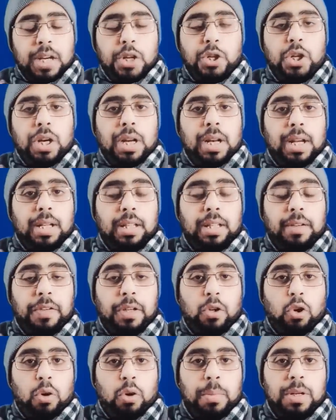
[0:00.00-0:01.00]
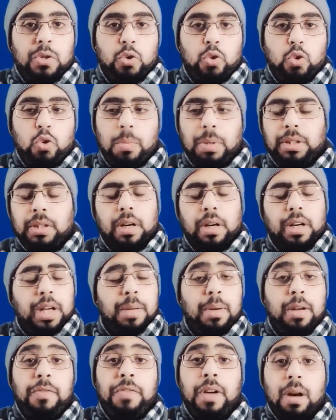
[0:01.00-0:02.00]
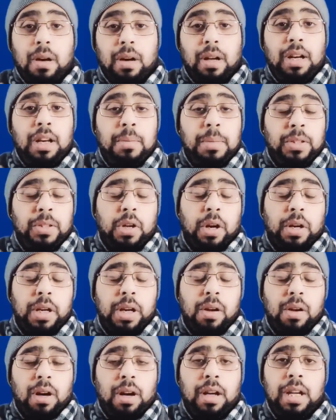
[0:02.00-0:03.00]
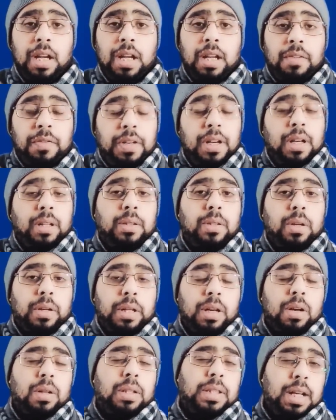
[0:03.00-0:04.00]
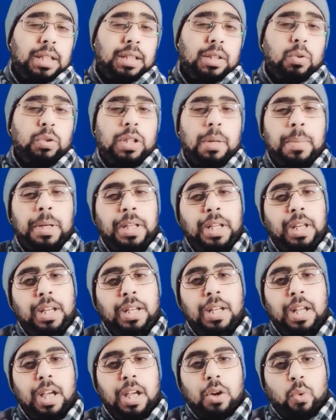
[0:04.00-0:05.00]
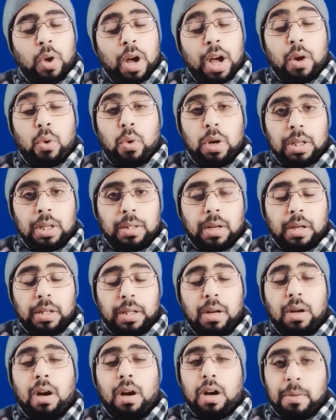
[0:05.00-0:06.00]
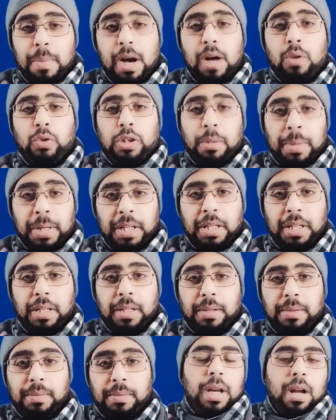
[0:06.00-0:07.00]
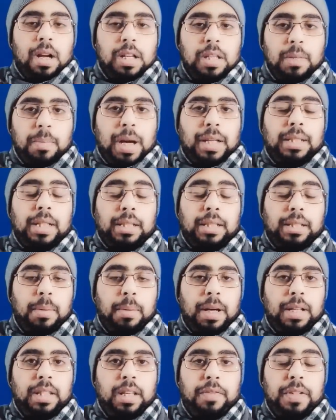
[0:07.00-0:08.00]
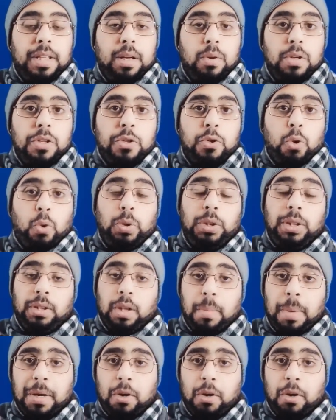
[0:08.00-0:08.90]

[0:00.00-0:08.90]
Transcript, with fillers: سجل الهدفين عمر السومة تقريبا في أقل من دقيقة في الدقيقة 83 وأول الدقيقة 84 وبكده أصبح ترتيب هداف الدوري السعودي